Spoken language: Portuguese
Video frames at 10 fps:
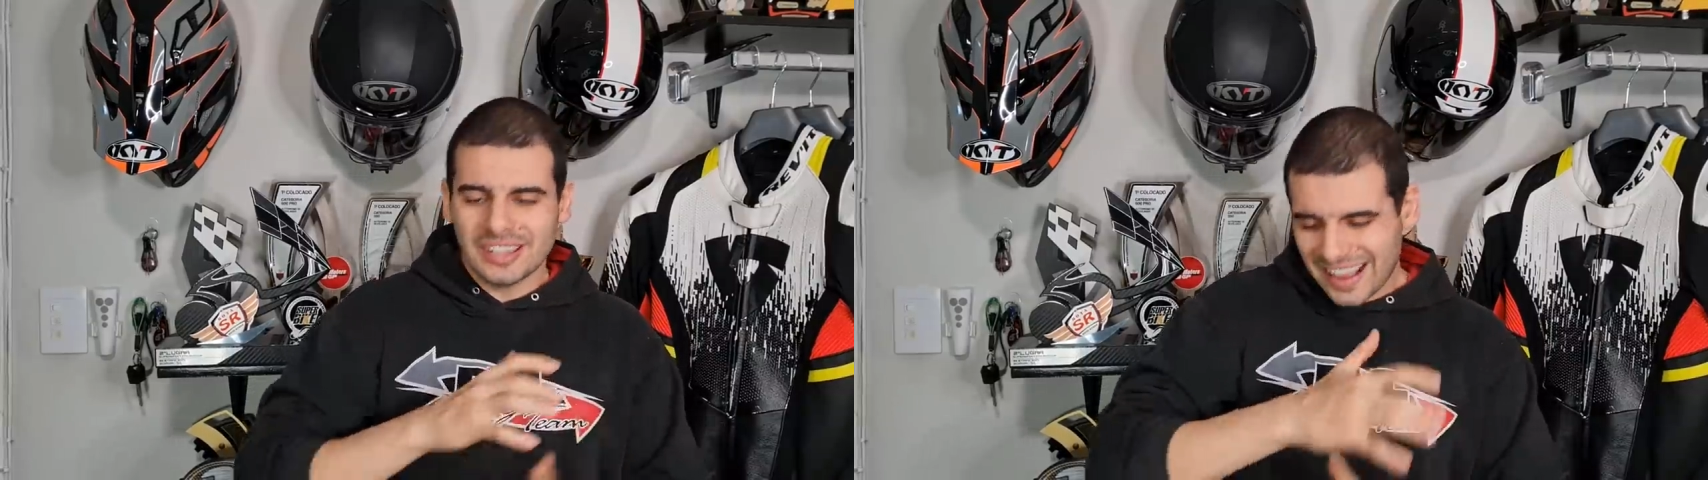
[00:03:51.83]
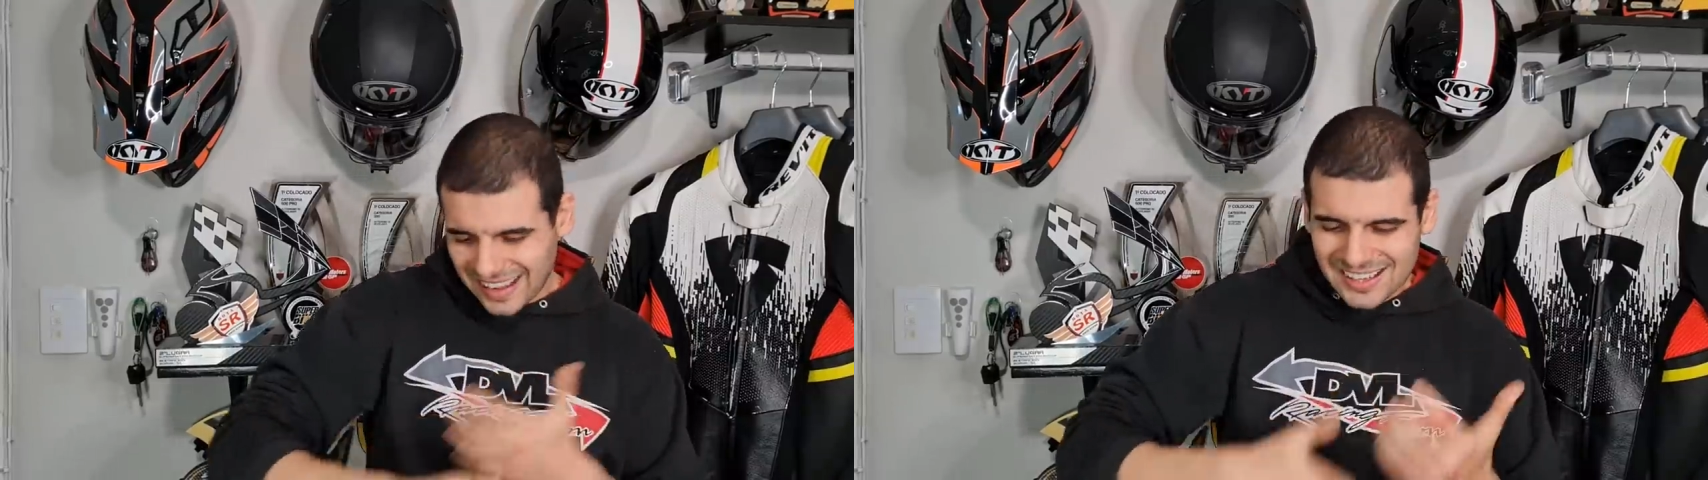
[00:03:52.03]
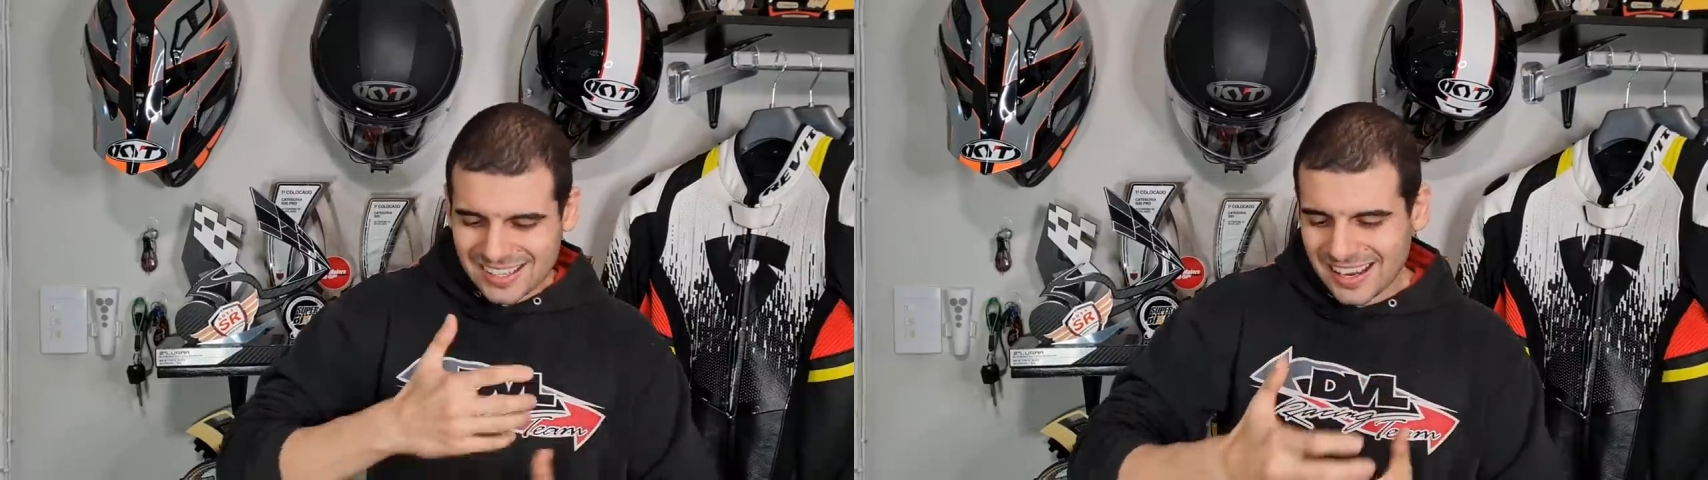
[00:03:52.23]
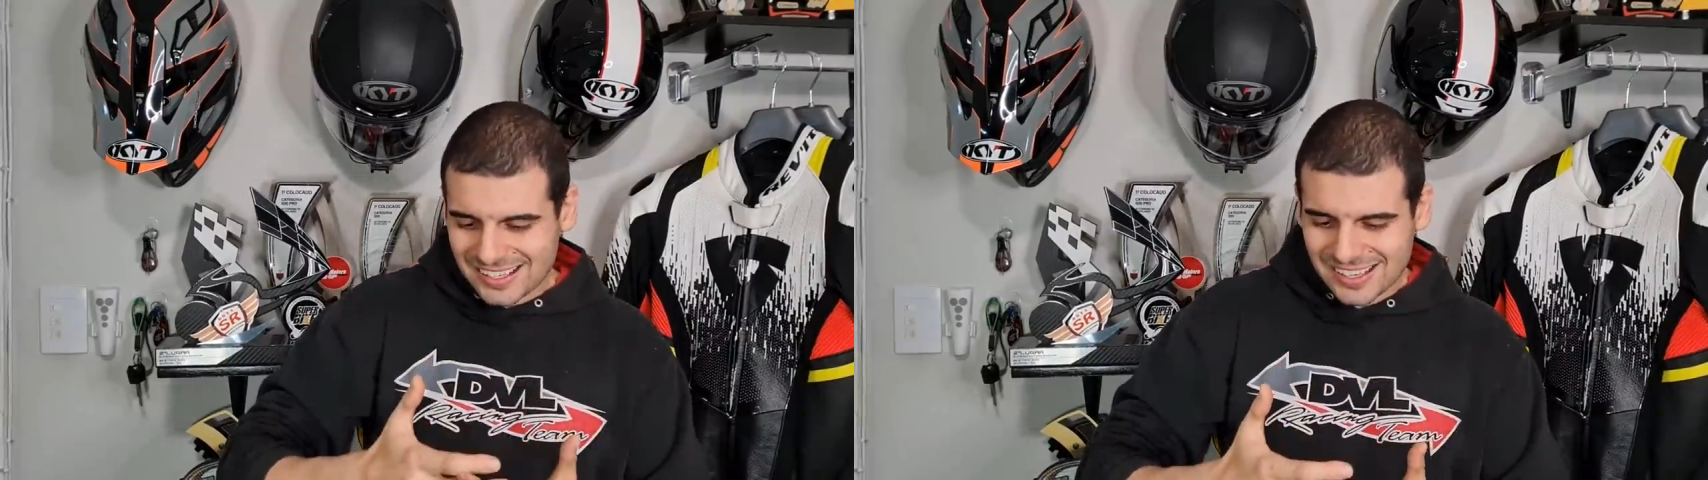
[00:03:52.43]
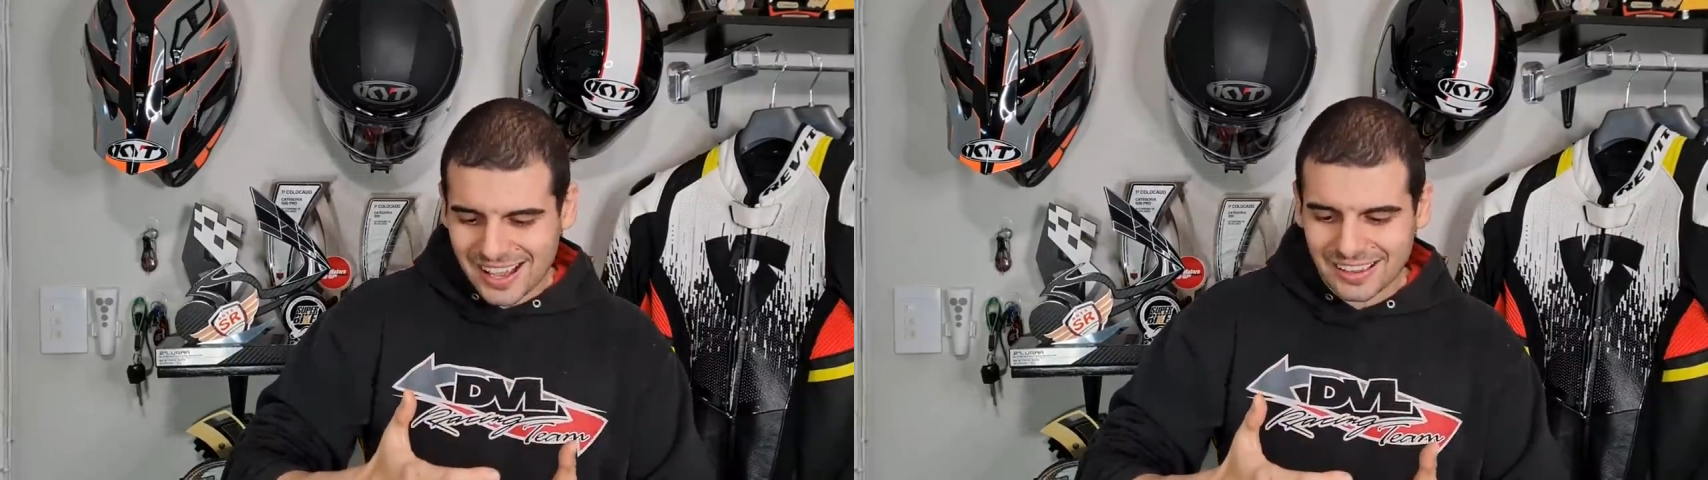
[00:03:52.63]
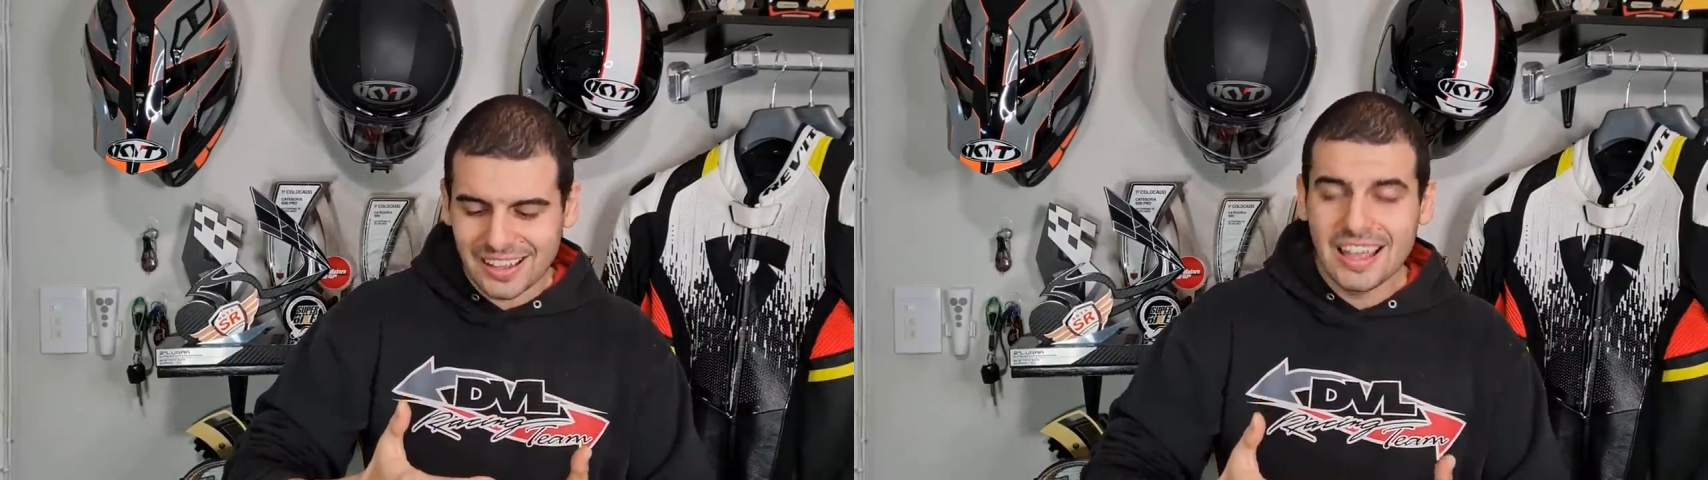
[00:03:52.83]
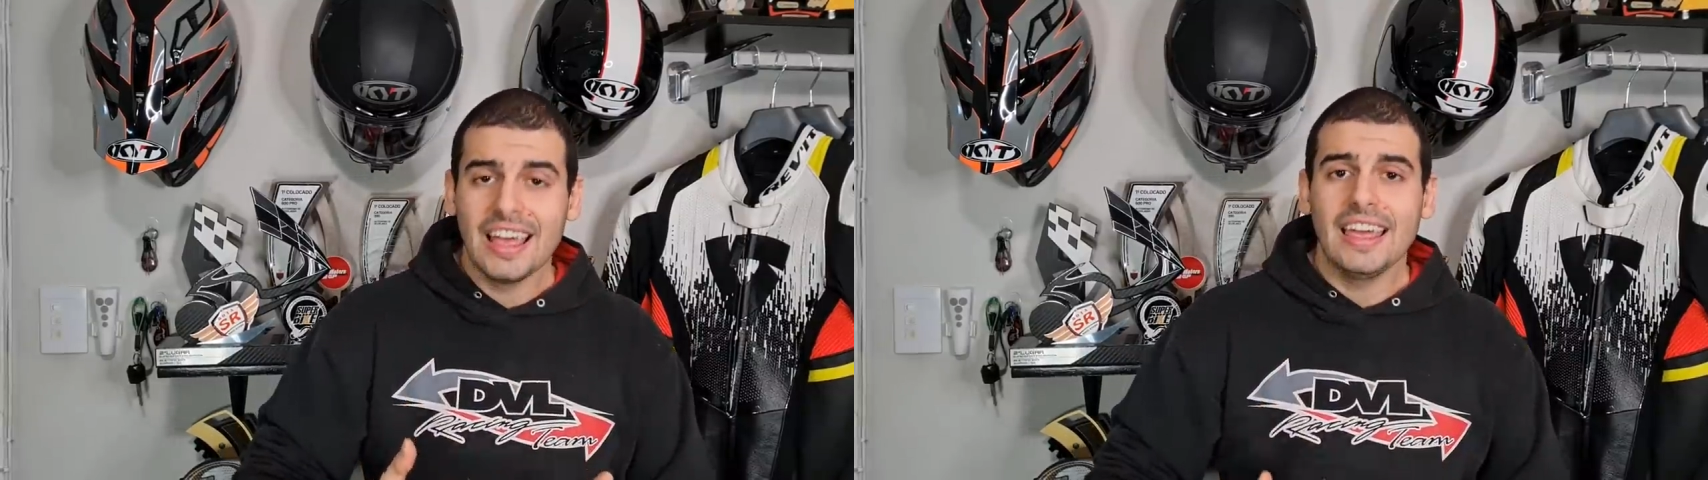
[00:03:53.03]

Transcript: dar aquela esgarçada.